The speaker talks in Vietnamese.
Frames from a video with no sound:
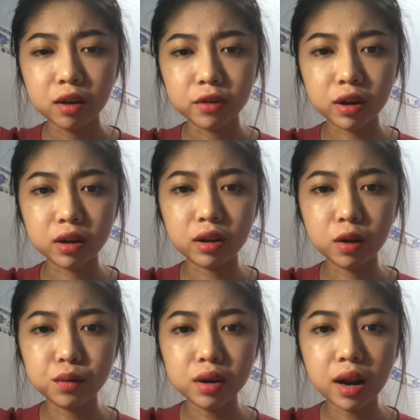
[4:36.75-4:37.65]
và
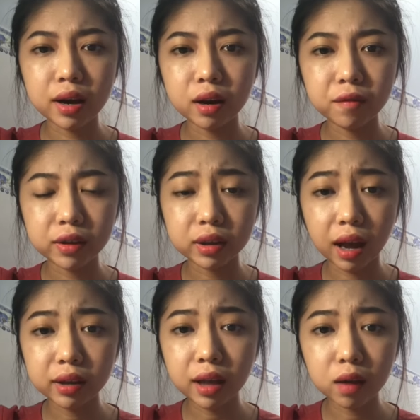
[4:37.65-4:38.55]
kiểu như là nó phải
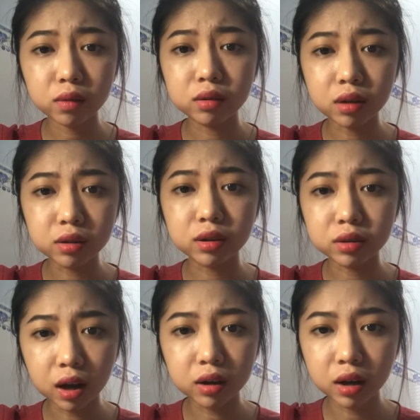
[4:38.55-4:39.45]
tái tạo từ từ từ
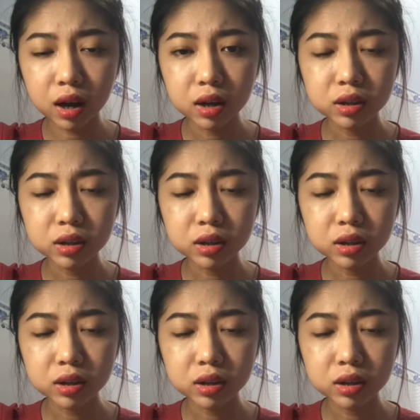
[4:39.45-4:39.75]
từ á